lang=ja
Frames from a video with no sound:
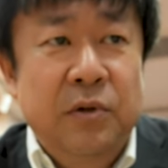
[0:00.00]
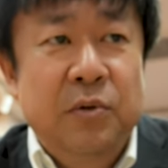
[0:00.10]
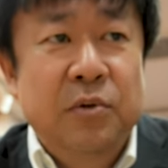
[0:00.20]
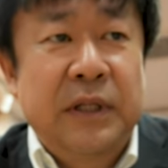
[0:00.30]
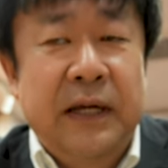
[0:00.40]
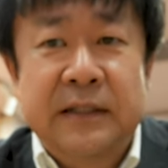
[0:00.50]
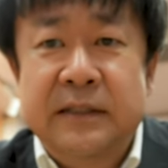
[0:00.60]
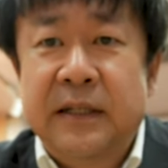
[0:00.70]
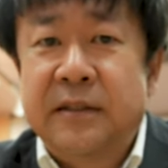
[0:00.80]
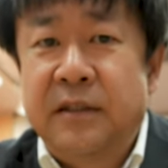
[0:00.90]
オーダー
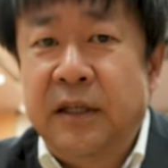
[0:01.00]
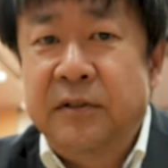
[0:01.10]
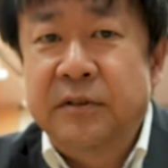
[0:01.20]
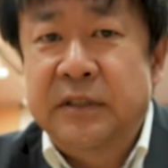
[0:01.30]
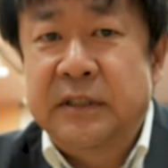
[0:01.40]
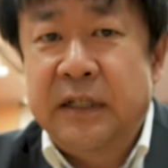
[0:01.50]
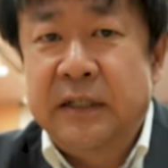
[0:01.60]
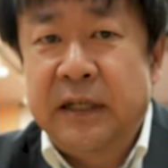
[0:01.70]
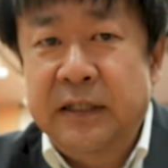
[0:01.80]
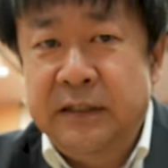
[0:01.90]
になっているんじゃ
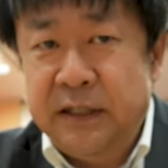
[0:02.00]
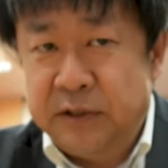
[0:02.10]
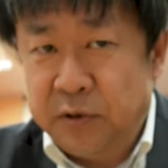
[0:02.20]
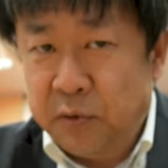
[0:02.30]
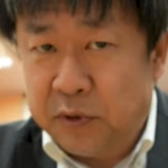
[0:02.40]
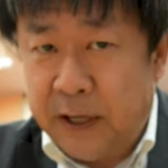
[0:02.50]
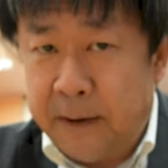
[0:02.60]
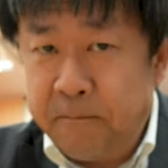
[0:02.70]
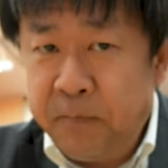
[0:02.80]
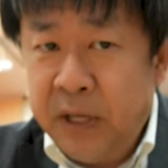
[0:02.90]
ないでしょうか。